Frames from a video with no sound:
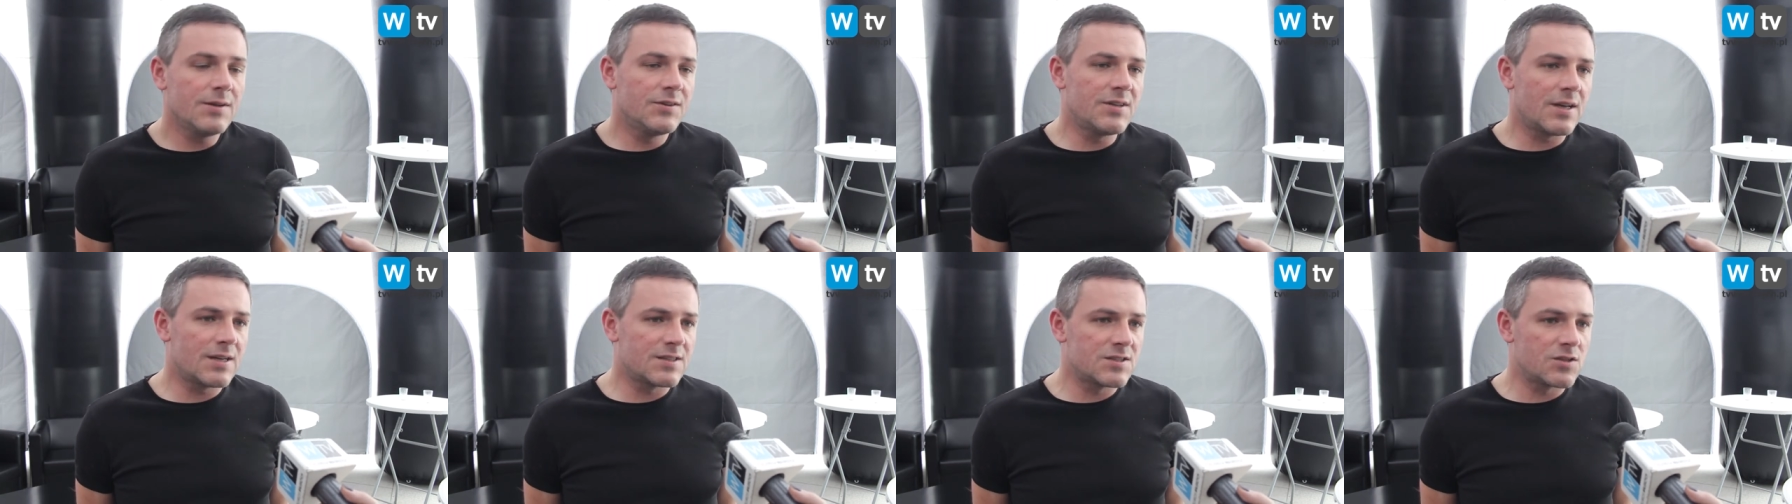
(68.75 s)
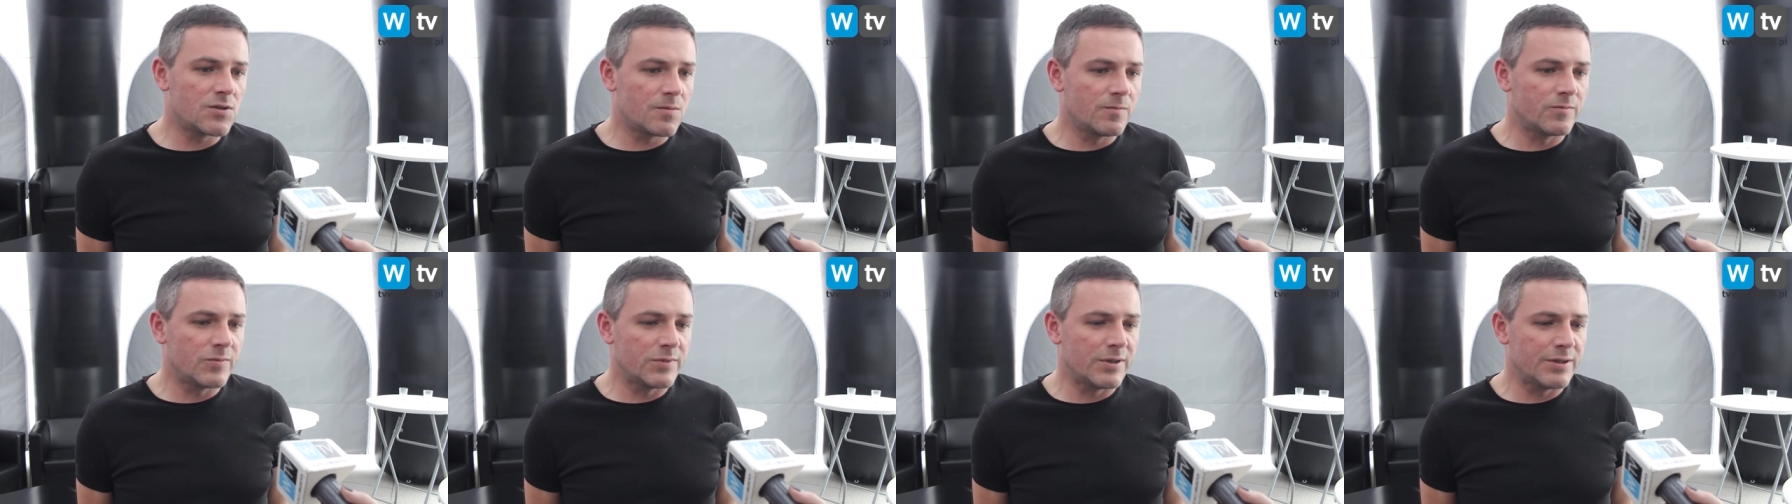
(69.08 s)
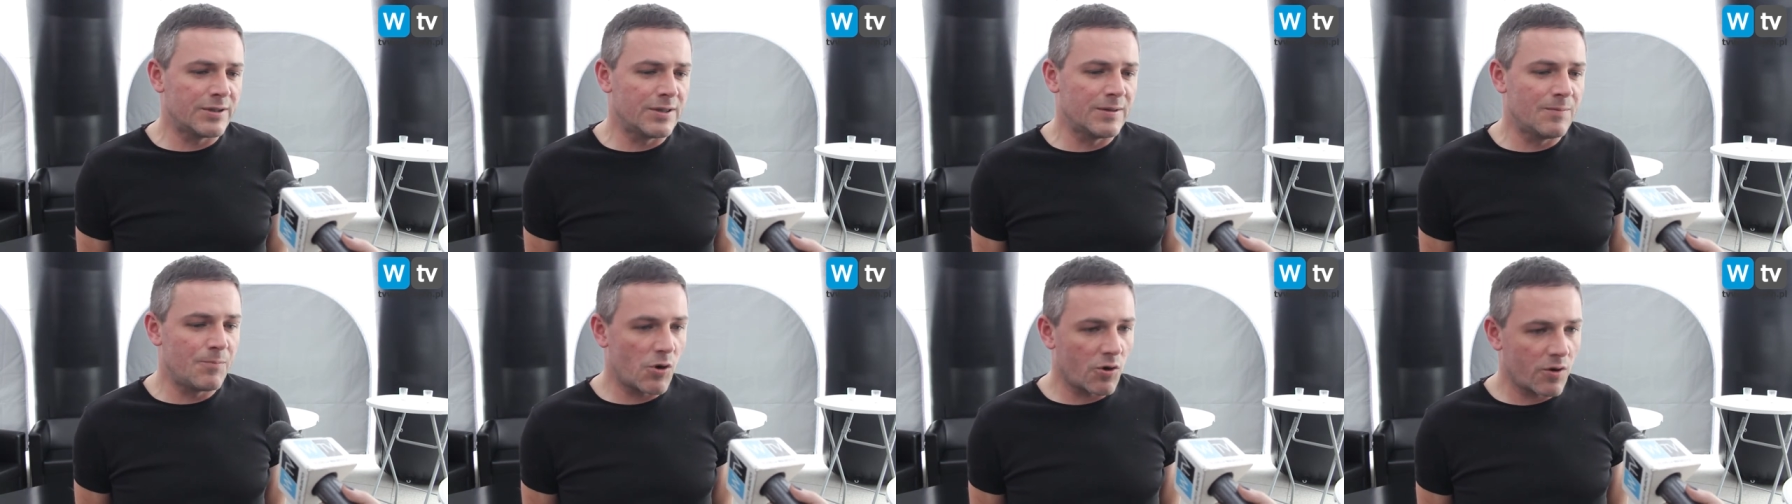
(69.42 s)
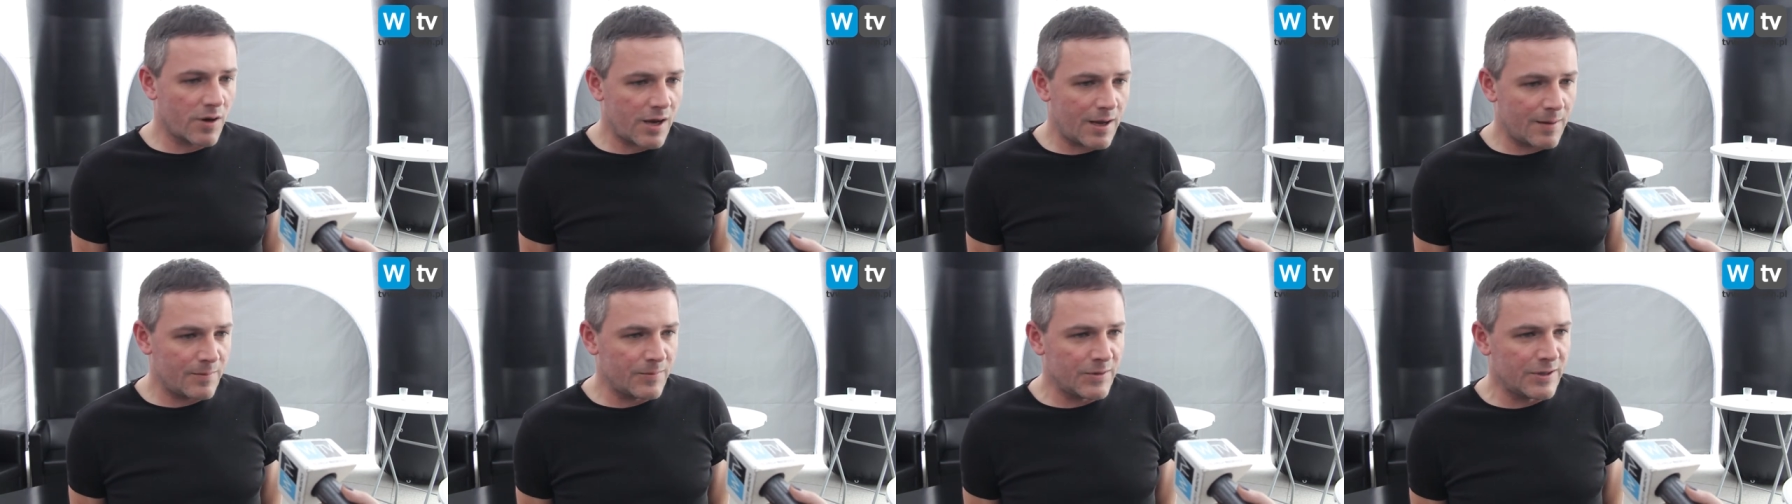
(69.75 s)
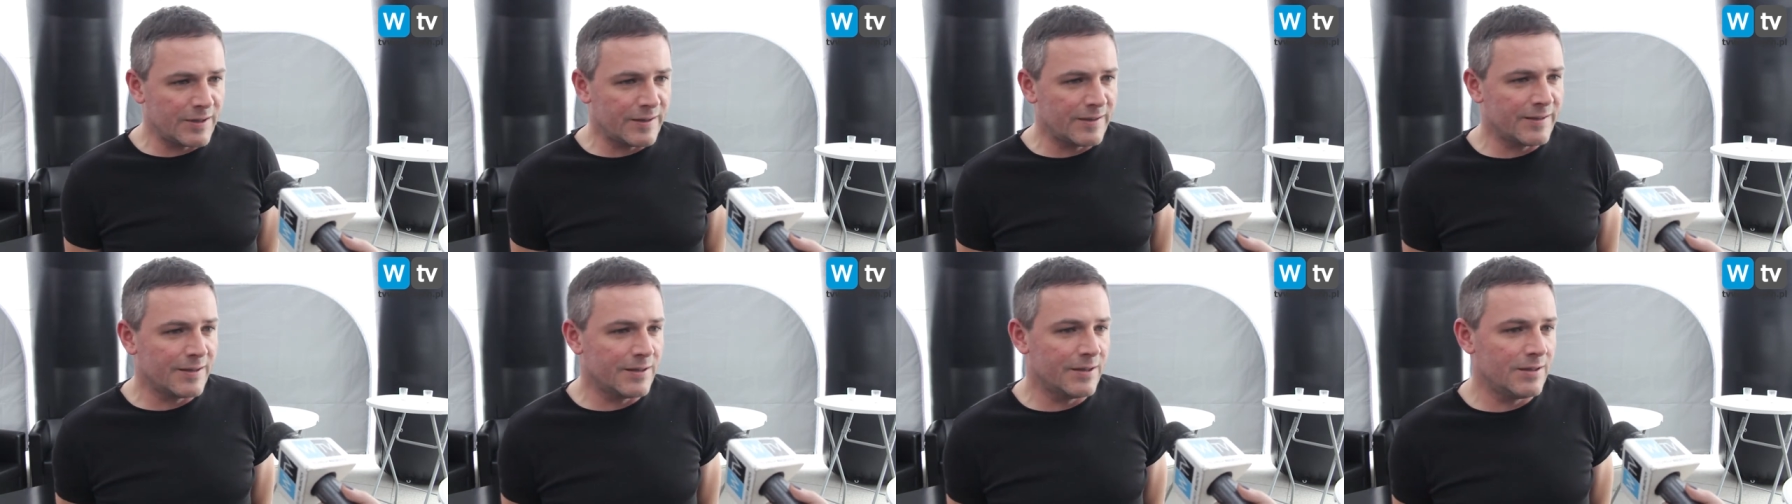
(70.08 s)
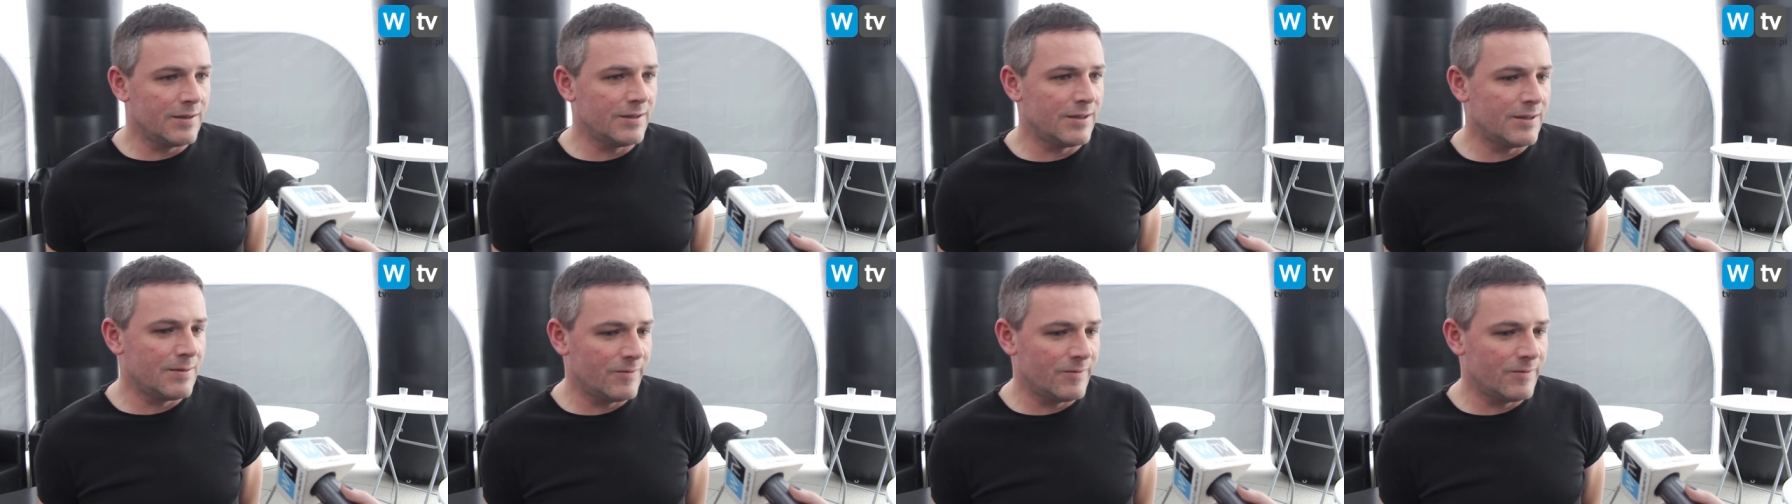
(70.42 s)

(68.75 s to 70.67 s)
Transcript: dadzą programy